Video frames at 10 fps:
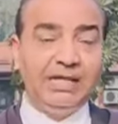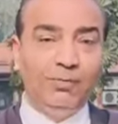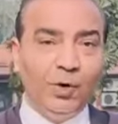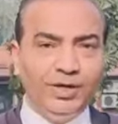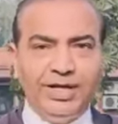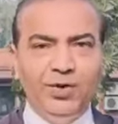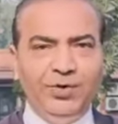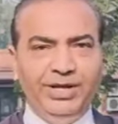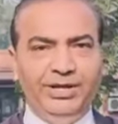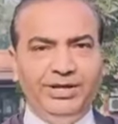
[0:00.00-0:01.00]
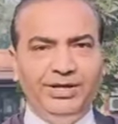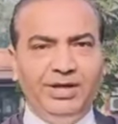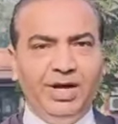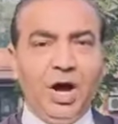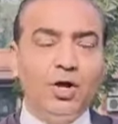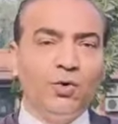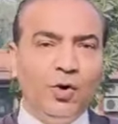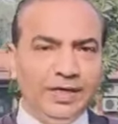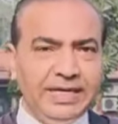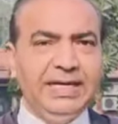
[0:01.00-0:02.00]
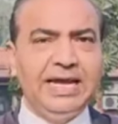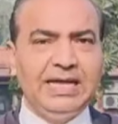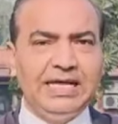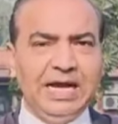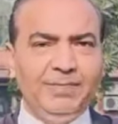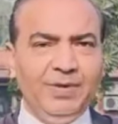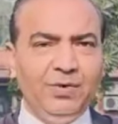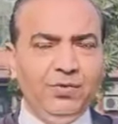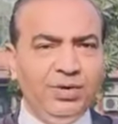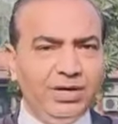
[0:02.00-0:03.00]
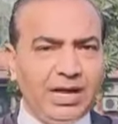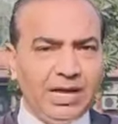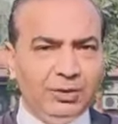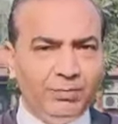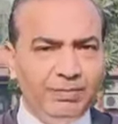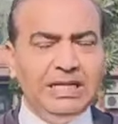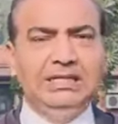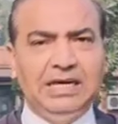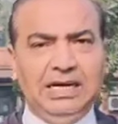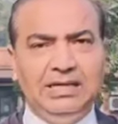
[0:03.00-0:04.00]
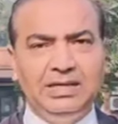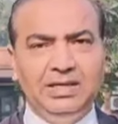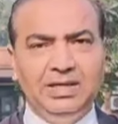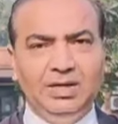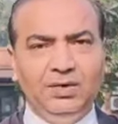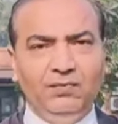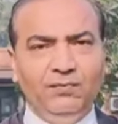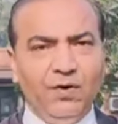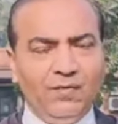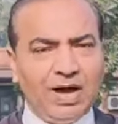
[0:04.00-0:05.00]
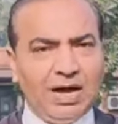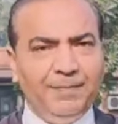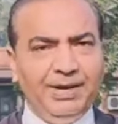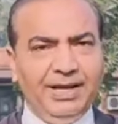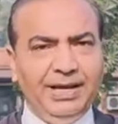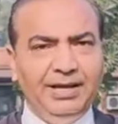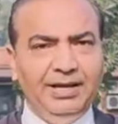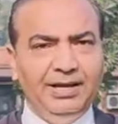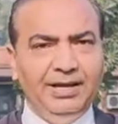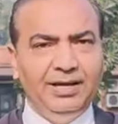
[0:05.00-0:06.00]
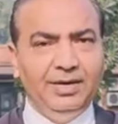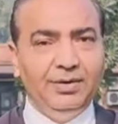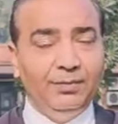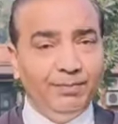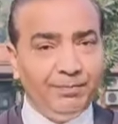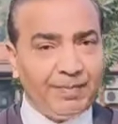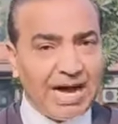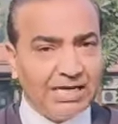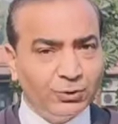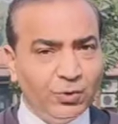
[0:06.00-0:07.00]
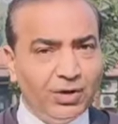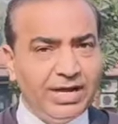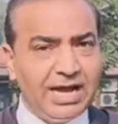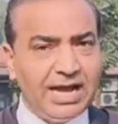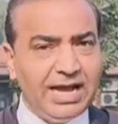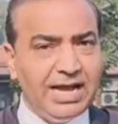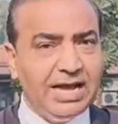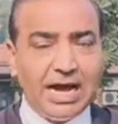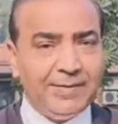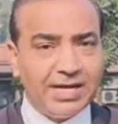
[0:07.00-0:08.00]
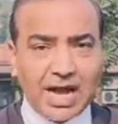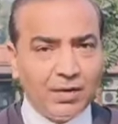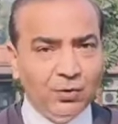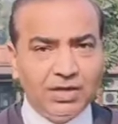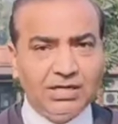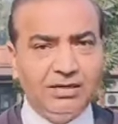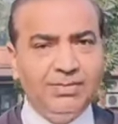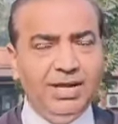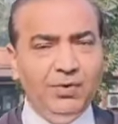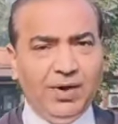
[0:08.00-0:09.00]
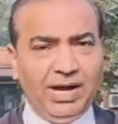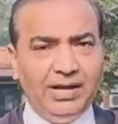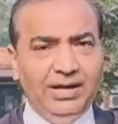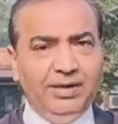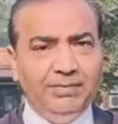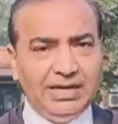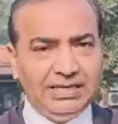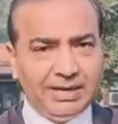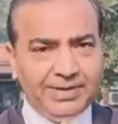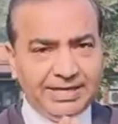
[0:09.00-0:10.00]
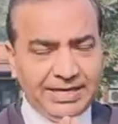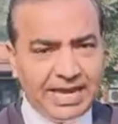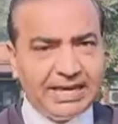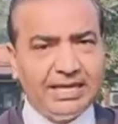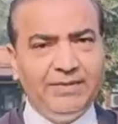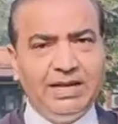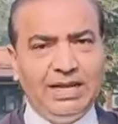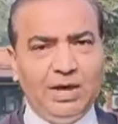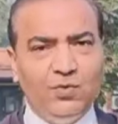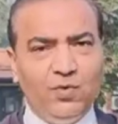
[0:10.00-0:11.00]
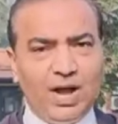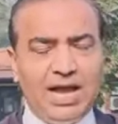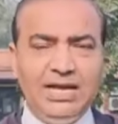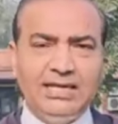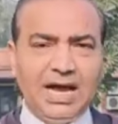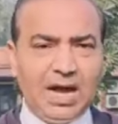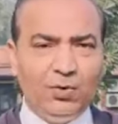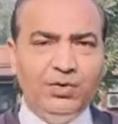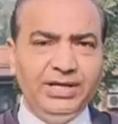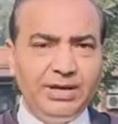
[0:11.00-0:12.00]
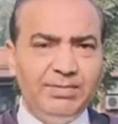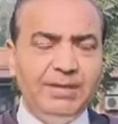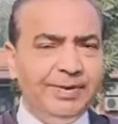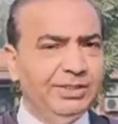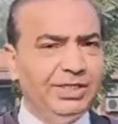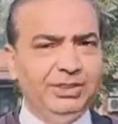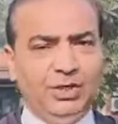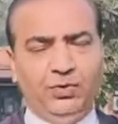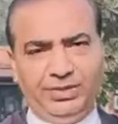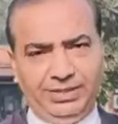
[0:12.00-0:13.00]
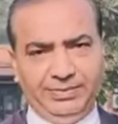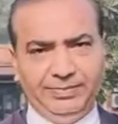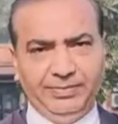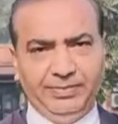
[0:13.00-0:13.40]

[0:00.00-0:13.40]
बाद में वोटिंग हुई और वोटिंग के आधार पे उनका जो बिल था वो वहां पे पास हो गया है अभी कानून खत्म नहीं हुआ है बल्कि अभी ये केवल अलाउ हुआ है कि हाँ उनके बिल पे चर्चा होगी